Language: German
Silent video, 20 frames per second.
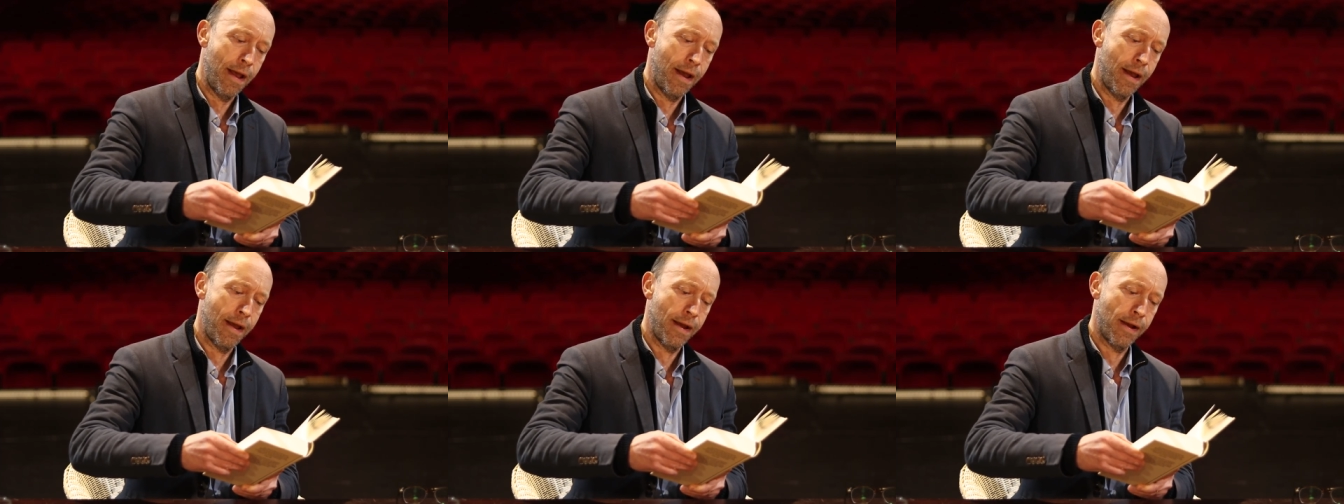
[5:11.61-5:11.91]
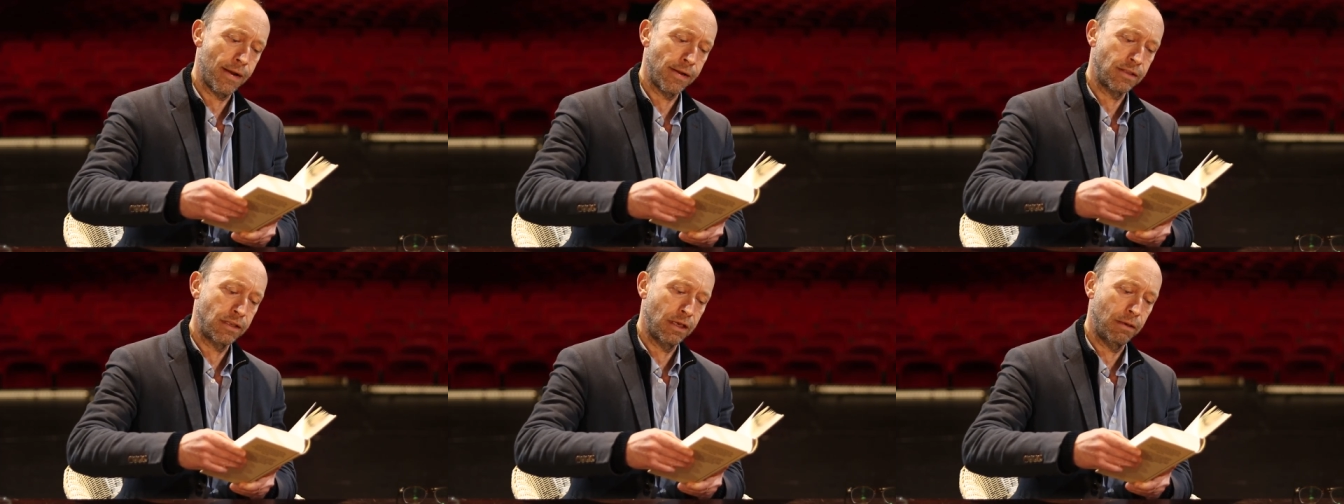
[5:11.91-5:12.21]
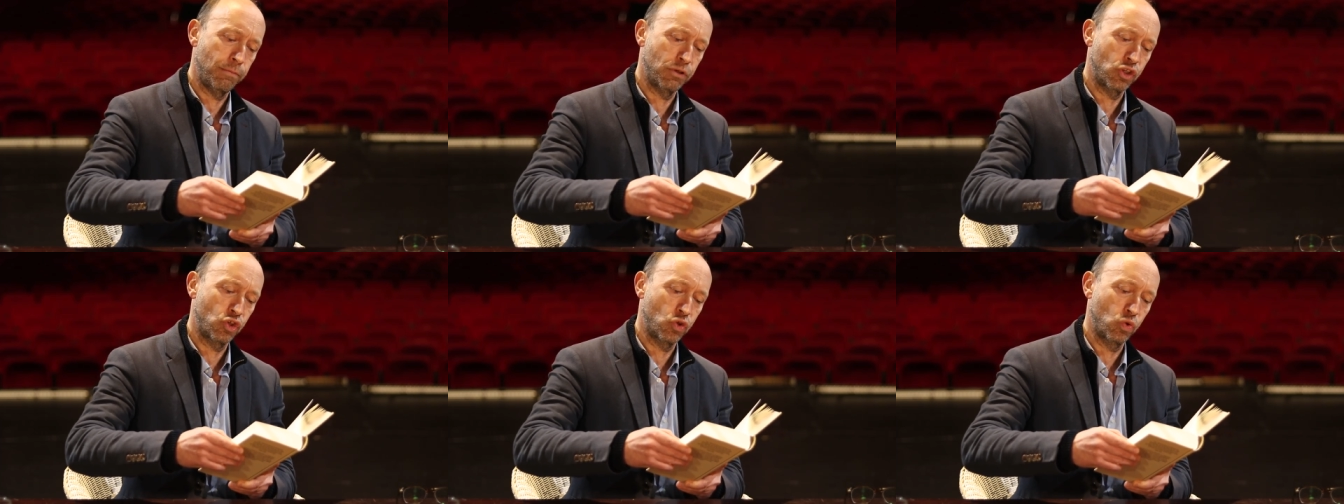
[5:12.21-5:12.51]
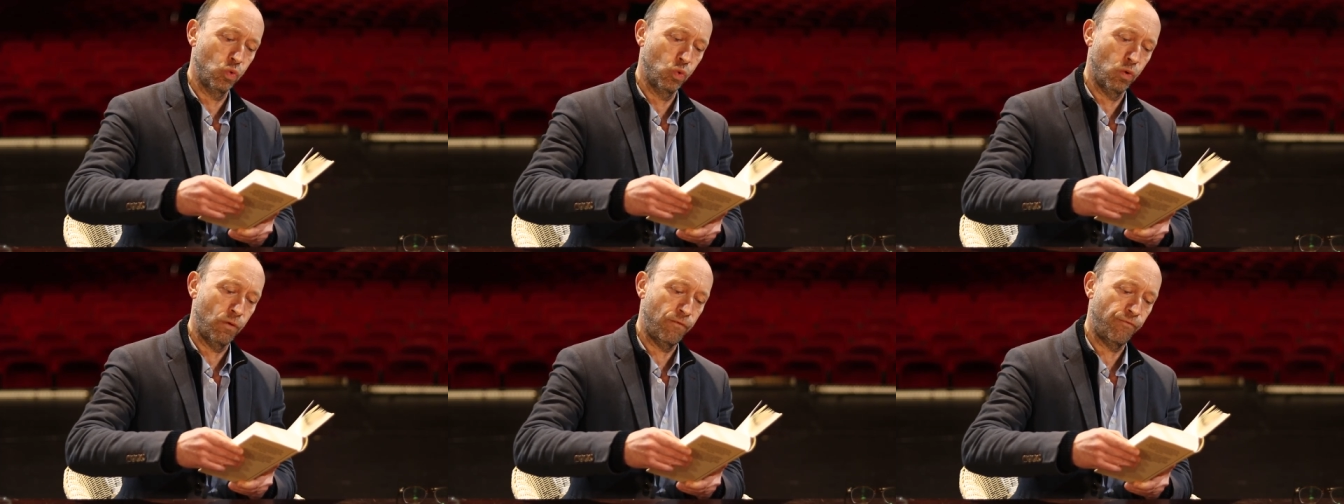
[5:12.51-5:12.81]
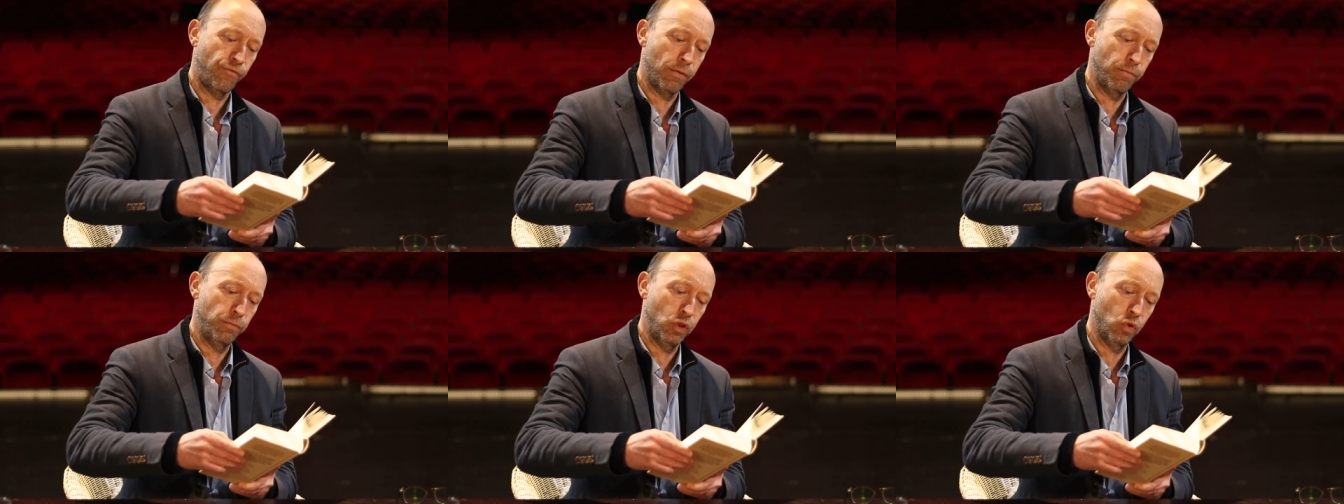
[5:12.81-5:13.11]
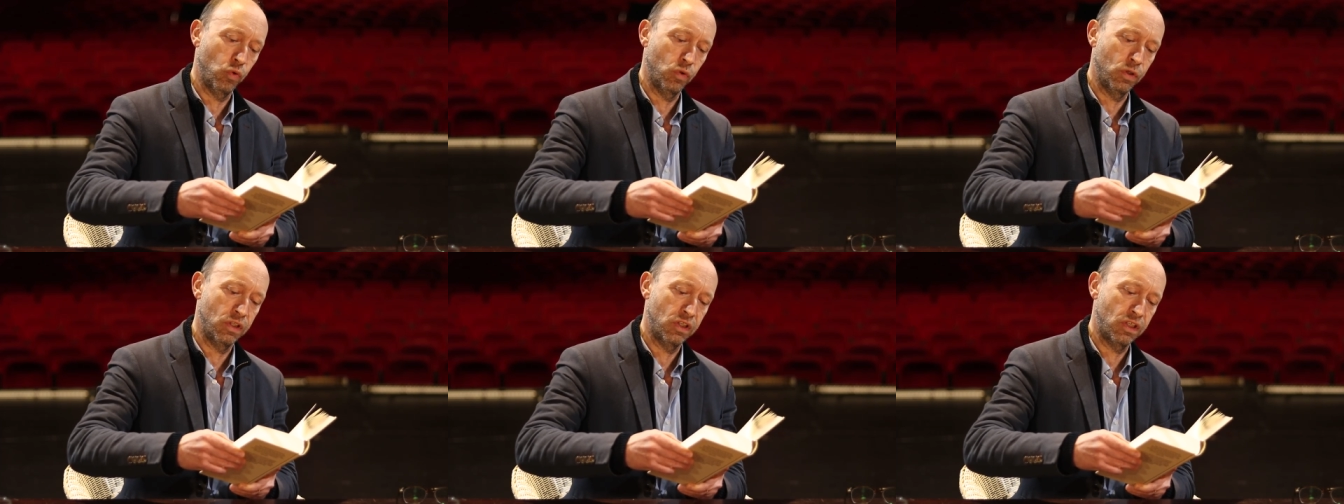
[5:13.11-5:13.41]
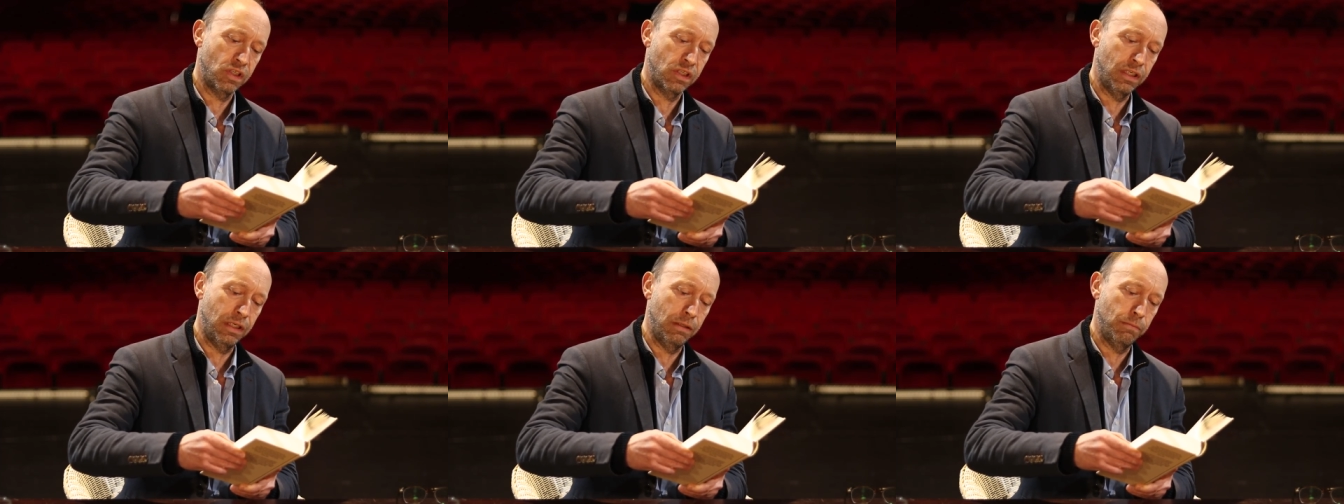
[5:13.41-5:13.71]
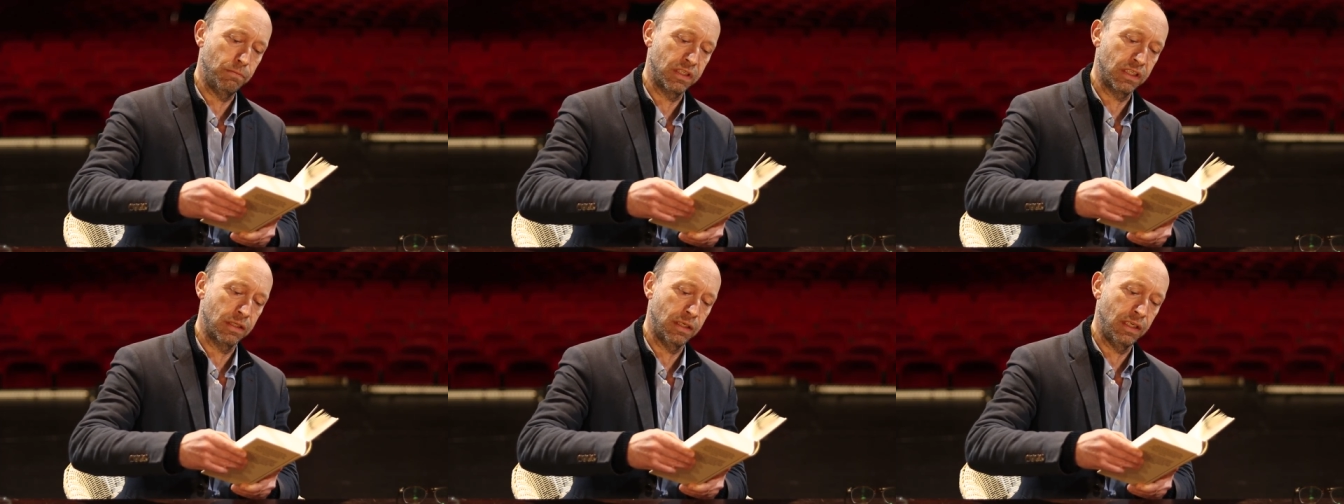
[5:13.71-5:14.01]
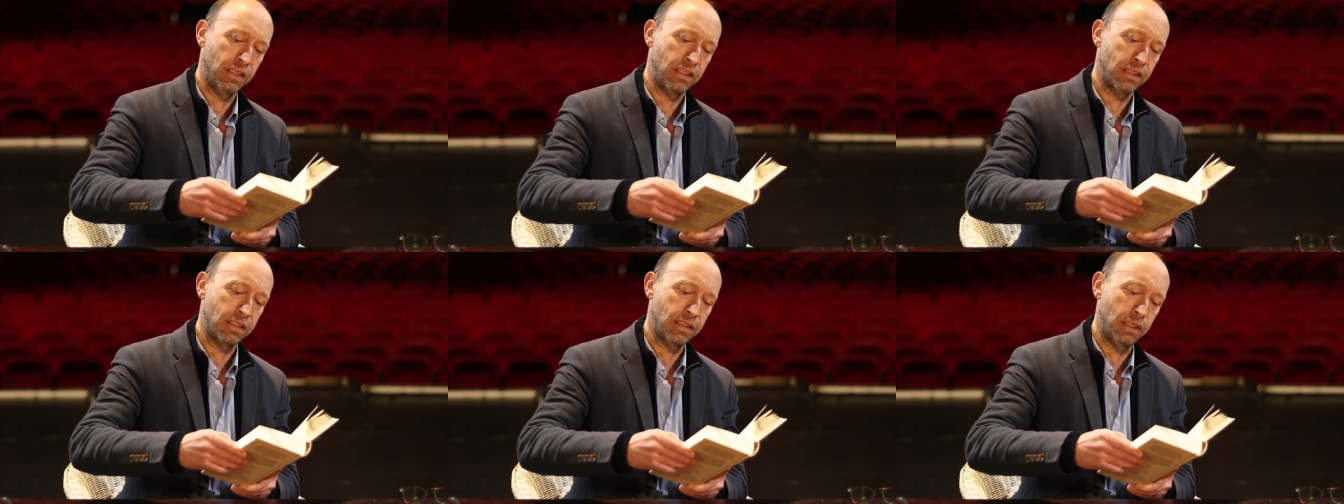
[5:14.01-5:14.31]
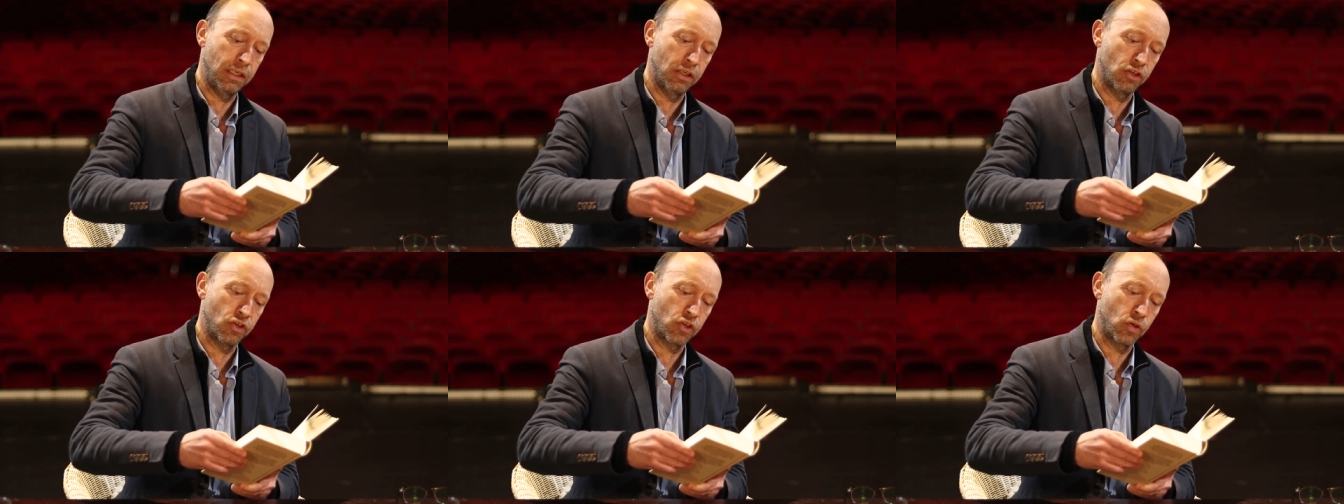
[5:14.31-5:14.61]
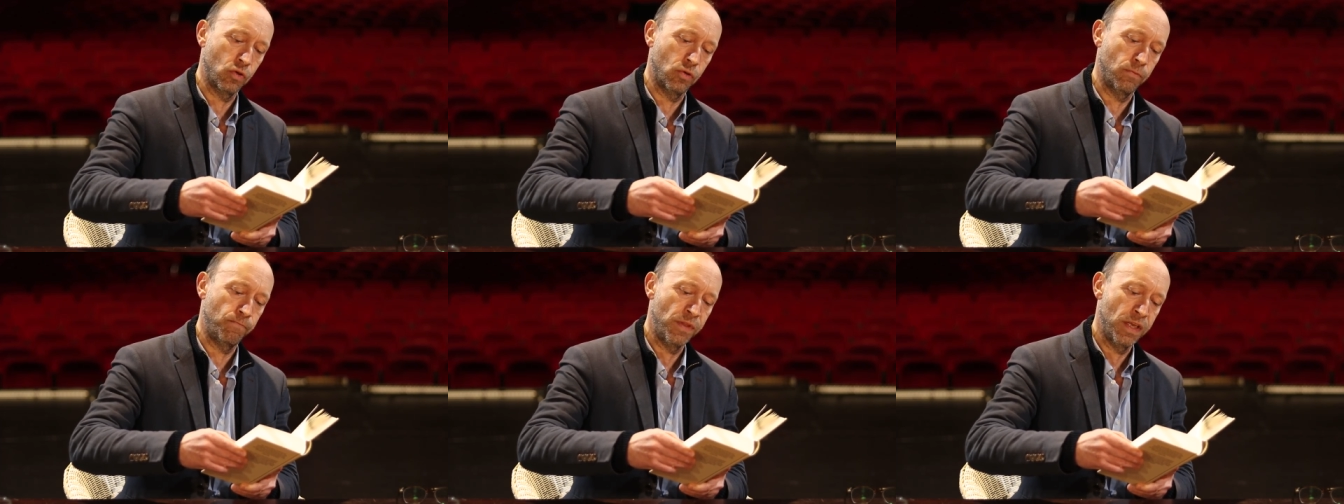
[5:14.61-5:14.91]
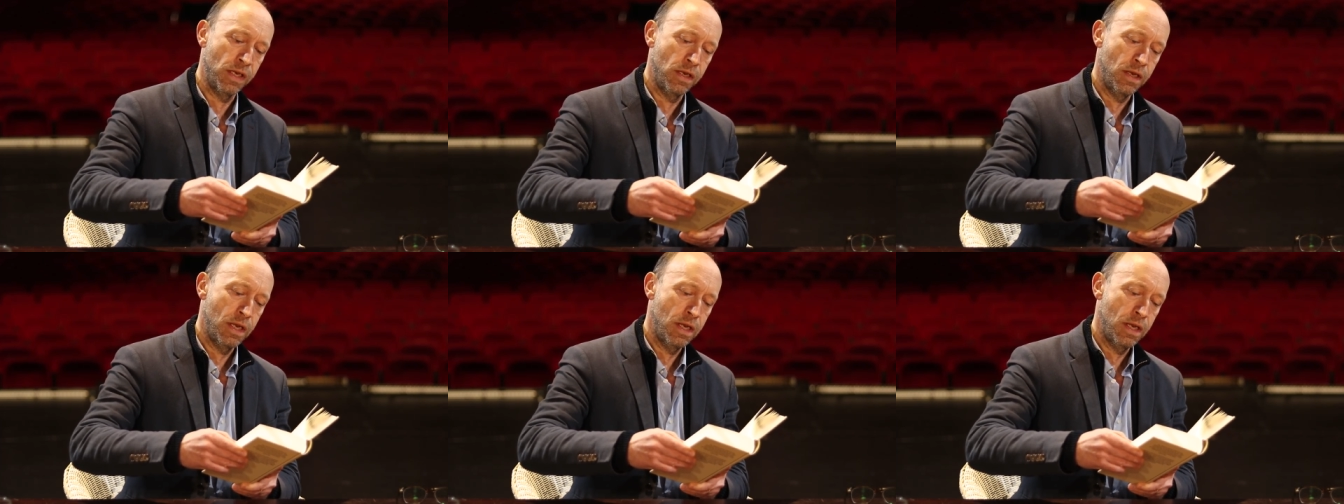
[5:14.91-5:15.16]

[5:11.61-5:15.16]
Ach, der Besuch vom jungen Ziemsen, ich sehe schon.